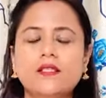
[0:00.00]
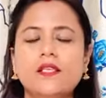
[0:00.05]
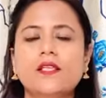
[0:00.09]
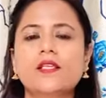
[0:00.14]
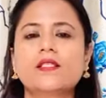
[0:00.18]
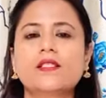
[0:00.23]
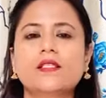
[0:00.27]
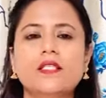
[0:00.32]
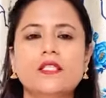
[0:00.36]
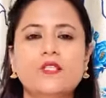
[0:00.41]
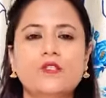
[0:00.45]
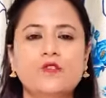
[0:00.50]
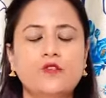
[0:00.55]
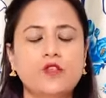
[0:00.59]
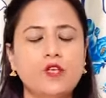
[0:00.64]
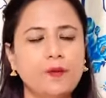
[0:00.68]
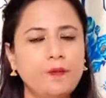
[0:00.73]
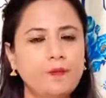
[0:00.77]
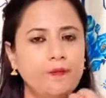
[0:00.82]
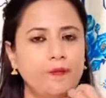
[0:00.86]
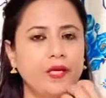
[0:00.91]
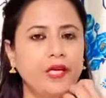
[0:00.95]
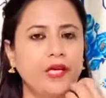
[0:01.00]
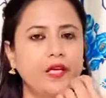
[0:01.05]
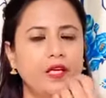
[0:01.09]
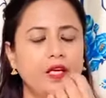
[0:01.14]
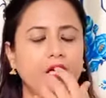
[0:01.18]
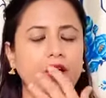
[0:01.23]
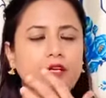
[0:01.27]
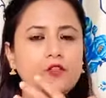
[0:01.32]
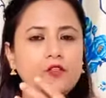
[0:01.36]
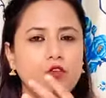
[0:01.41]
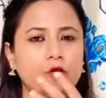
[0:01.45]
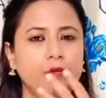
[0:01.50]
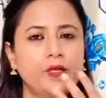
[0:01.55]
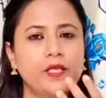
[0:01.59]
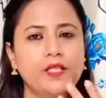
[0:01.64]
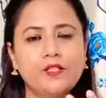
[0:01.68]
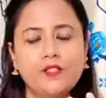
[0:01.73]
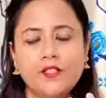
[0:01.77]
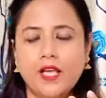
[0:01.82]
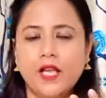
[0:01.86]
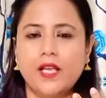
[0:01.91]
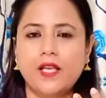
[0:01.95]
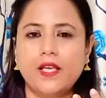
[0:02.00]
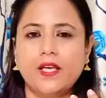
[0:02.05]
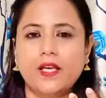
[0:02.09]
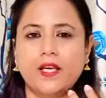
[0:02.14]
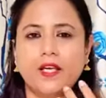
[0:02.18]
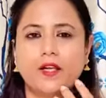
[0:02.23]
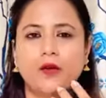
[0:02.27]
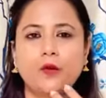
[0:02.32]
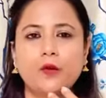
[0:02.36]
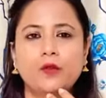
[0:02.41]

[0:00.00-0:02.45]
इस स्ट्रिप में जो भी जेल लगे